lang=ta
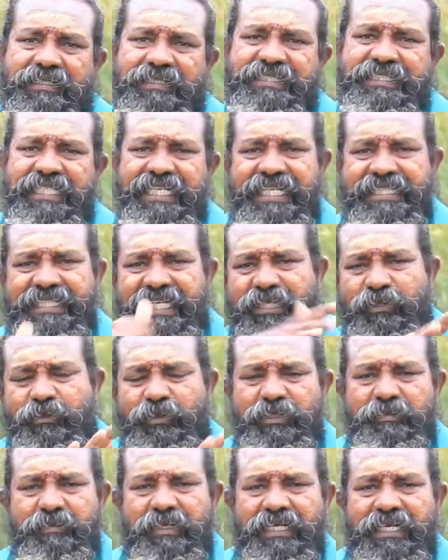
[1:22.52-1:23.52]
சரியாக தண்ணி
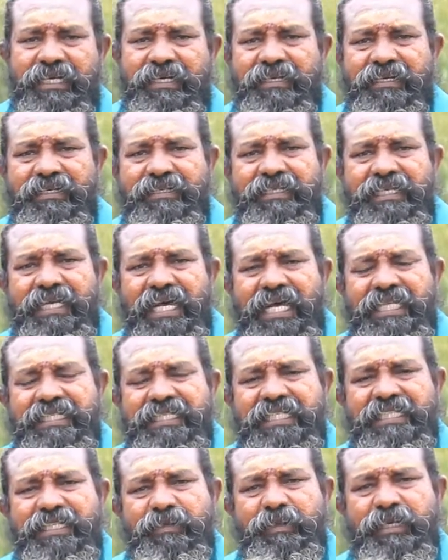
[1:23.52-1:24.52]
குடிக்க மாட்டாங்க
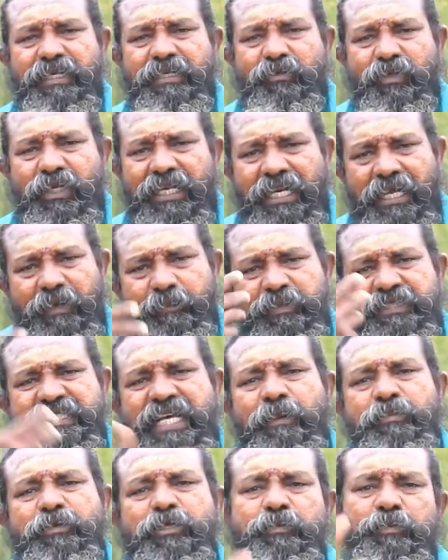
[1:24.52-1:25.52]
அதுக்கேற்ற மாதிரி உடனே போய்
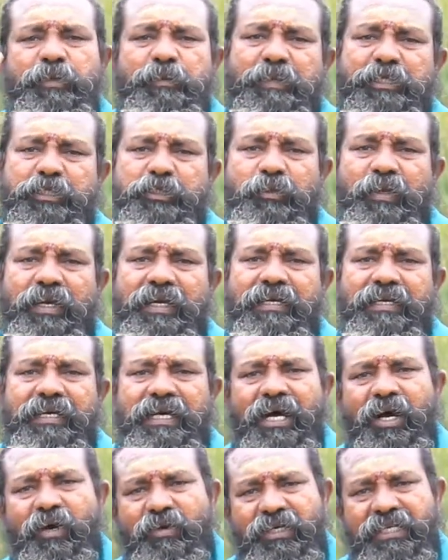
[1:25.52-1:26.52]
சாப்பிட்டதும் போய் பத்துருவாங்க
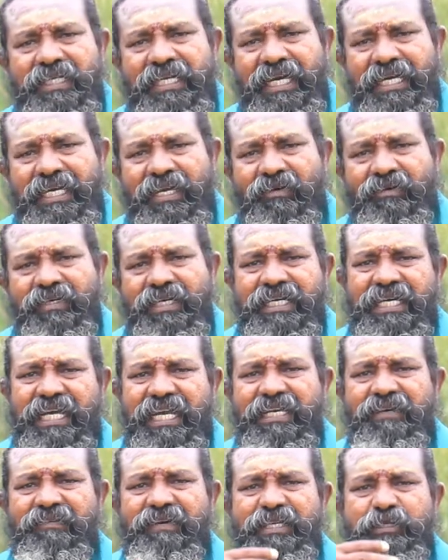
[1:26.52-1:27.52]
அவங்களுக்குலாம் என்ன ஆகும்னா
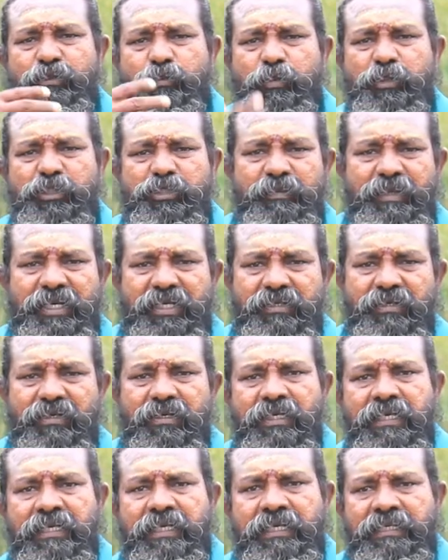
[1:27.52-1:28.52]
காலைல வயிறு உபசம் ஆகிடும்
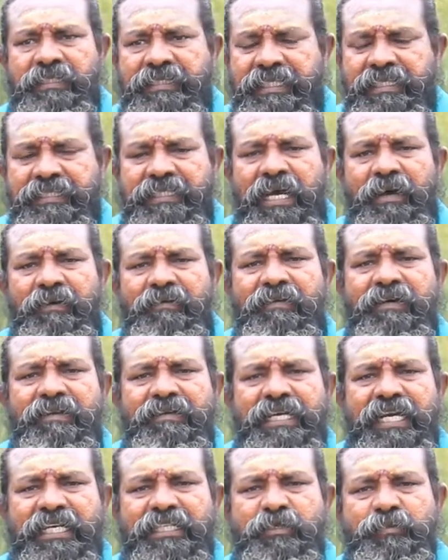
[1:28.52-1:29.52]
நின்னா
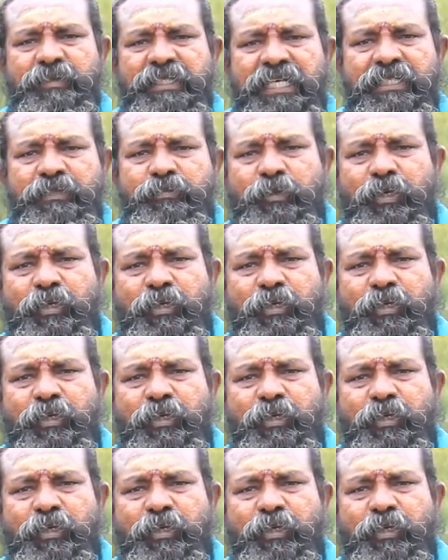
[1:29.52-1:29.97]
நடக்க முடியாது போக